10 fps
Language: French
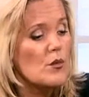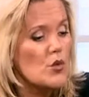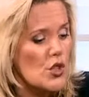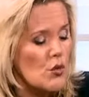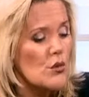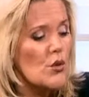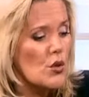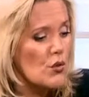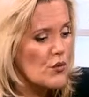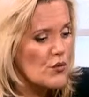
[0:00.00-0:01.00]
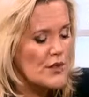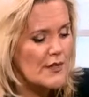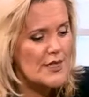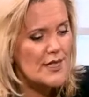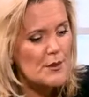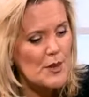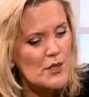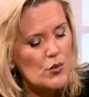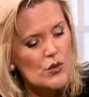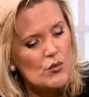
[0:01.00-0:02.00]
bon, Jean-Louis Borloo, vous savez ce qui s'est
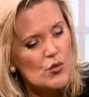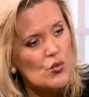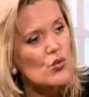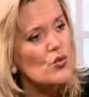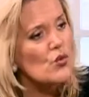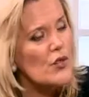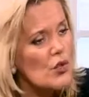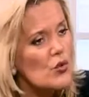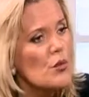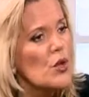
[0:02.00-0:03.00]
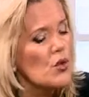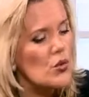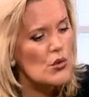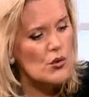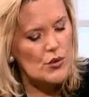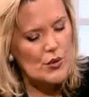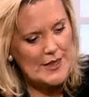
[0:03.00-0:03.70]
passé au niveau du, gouvernement, donc